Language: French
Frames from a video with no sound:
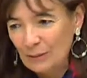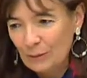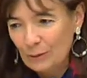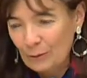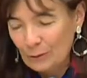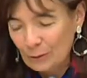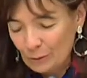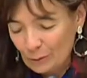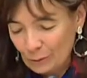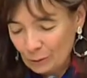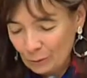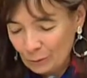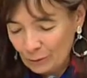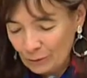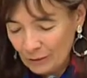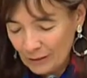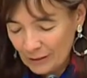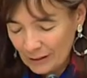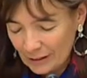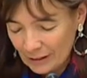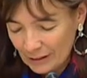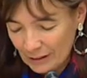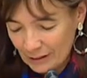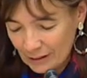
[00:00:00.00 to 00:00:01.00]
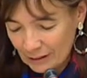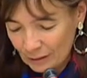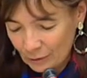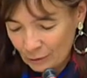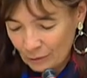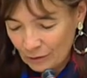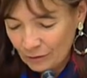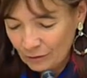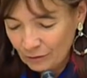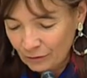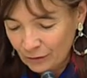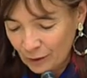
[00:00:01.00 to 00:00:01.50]
aujourd'hui, et je
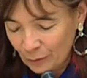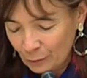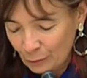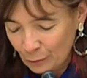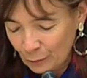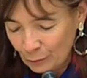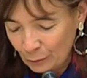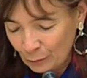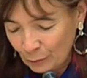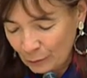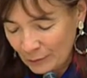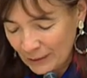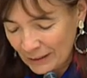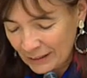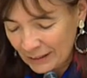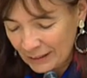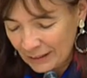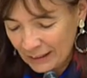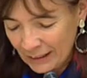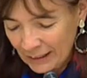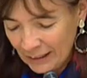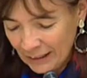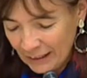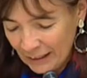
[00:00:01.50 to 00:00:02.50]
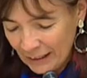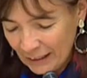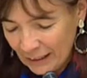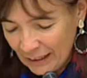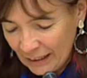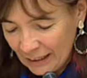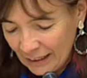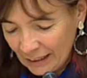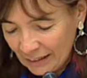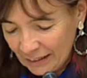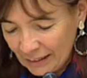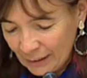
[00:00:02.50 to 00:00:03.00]
souhaite vraiment le remercier,
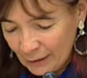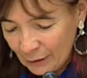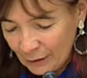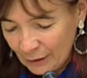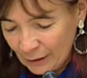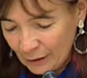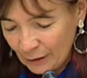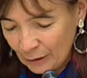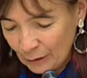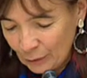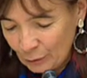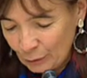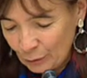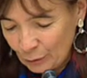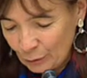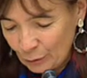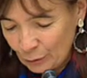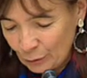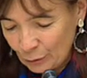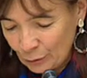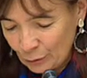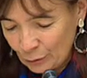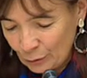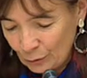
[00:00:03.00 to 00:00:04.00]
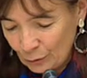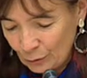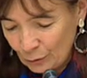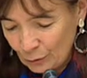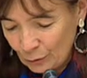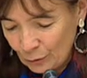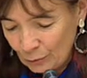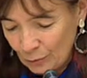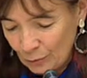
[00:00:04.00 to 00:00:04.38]
d'accueillir Monsieur